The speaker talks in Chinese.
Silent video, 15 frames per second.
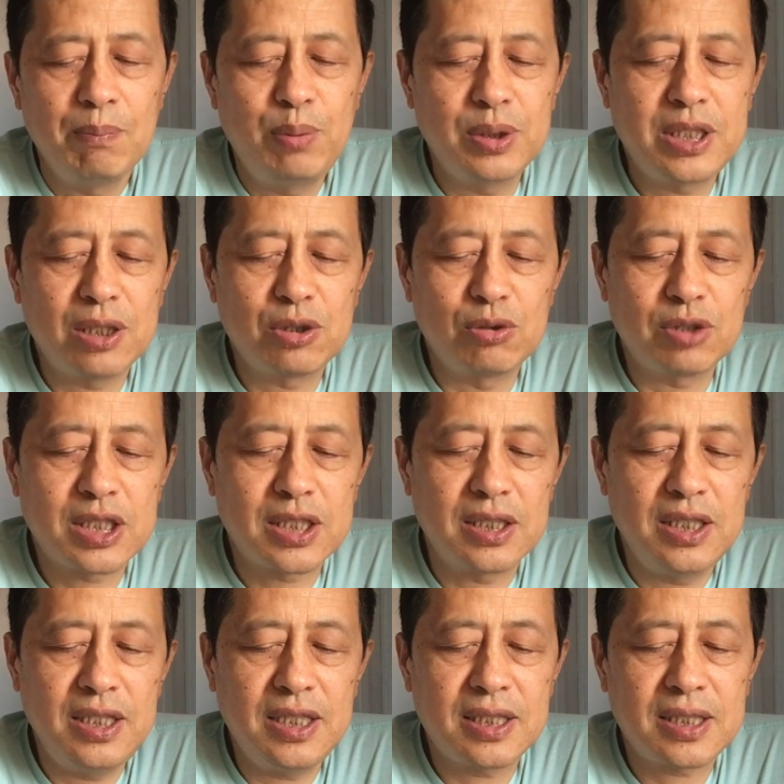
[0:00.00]
不仅如
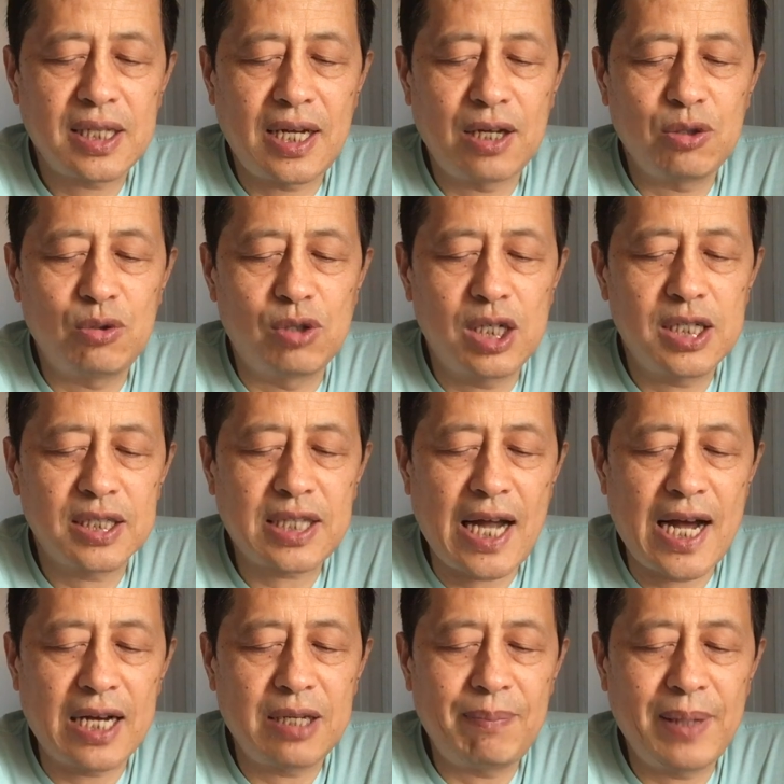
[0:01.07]
此，伊斯兰国和
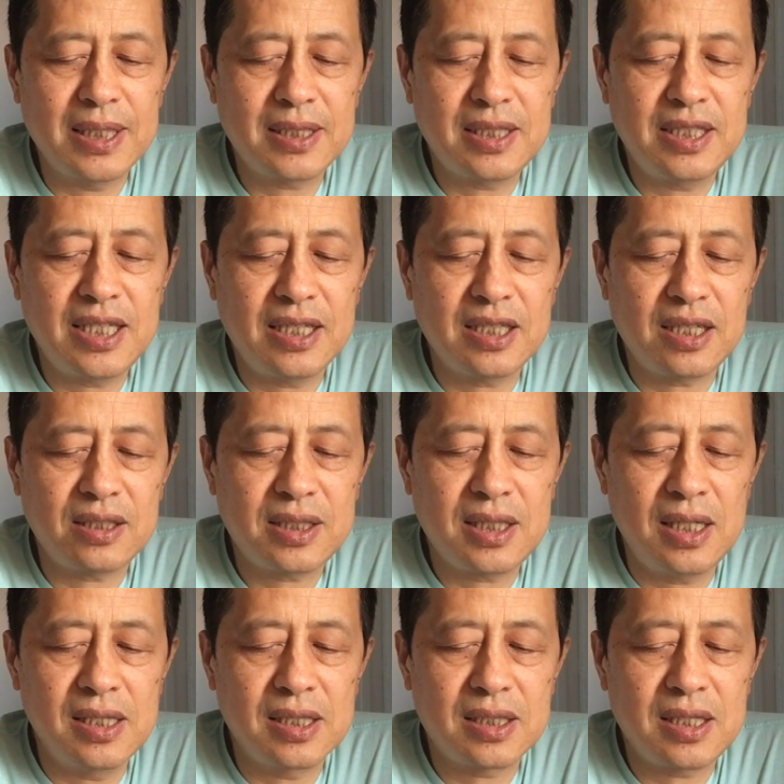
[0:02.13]
塔利班之间的
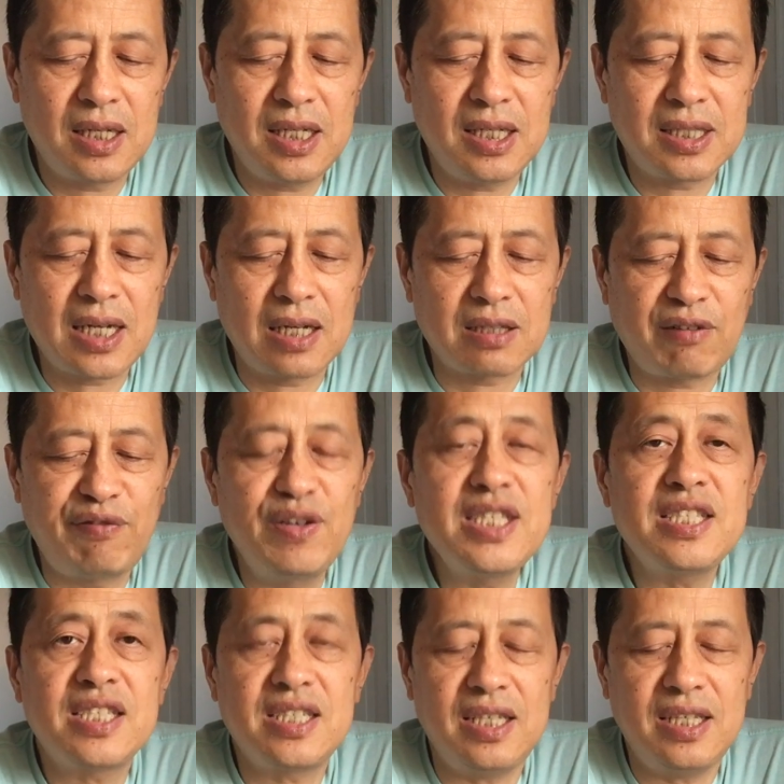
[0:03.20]
政治立场的
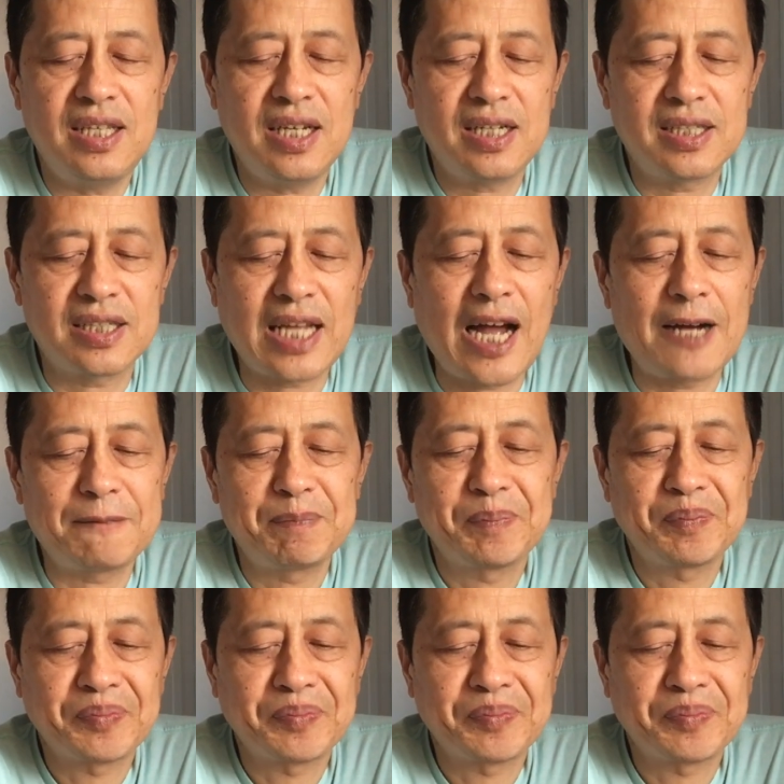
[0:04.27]
分歧也很大。